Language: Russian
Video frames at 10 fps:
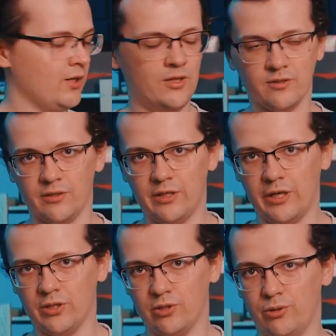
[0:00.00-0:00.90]
немножко
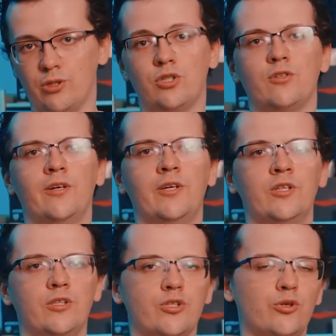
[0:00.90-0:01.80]
некорректно. В общем, он все
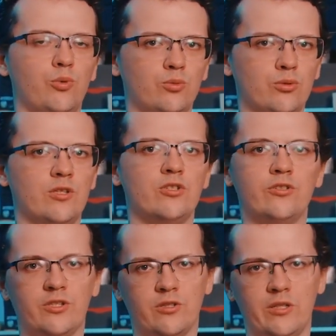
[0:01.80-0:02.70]
сделал это на
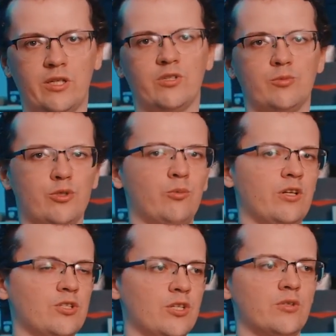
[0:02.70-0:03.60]
автомате и на
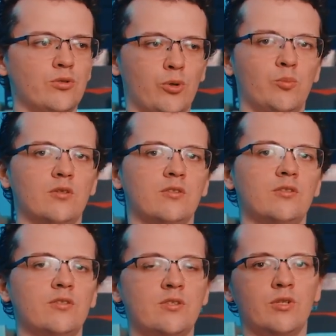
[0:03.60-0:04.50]
26-х
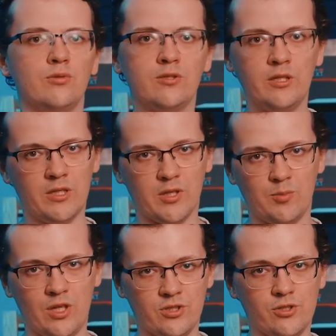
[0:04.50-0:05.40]
таймингах. Так
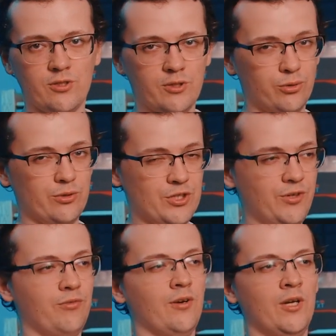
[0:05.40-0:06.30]
э, ни в коем
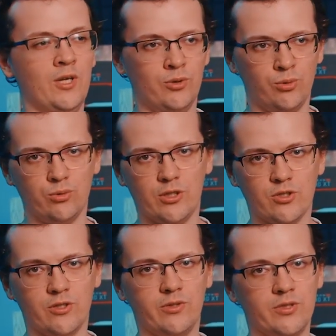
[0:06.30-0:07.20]
случае делать не
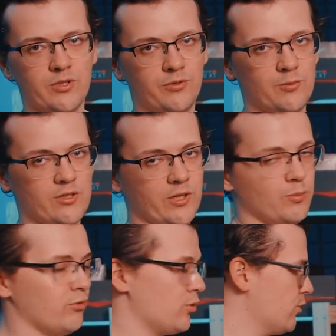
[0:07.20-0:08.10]
надо. То есть вот что он
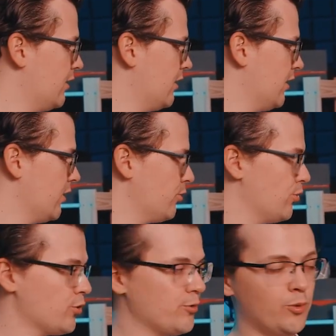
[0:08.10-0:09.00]
это сделал,
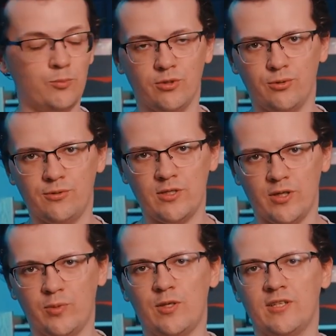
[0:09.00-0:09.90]
вот разгон
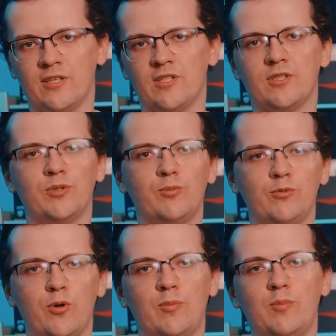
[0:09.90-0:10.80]
а, системы, это все